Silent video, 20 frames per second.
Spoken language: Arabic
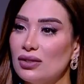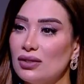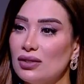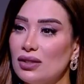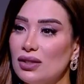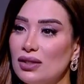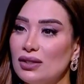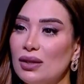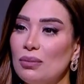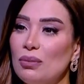
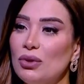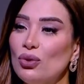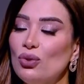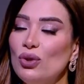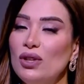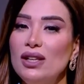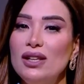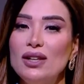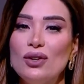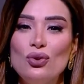لما طب ما تقولي
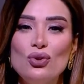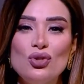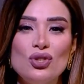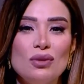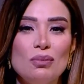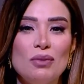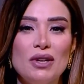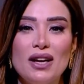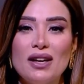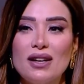لنا جزء
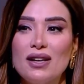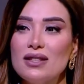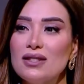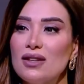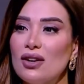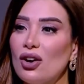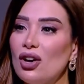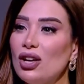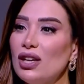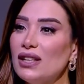من هكذا
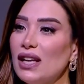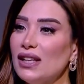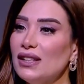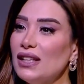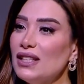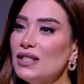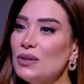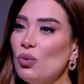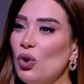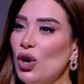قالت ده حتى
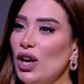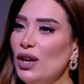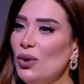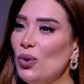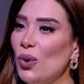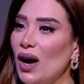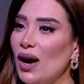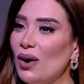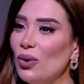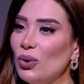اسمه حلو
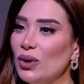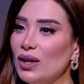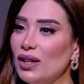قوي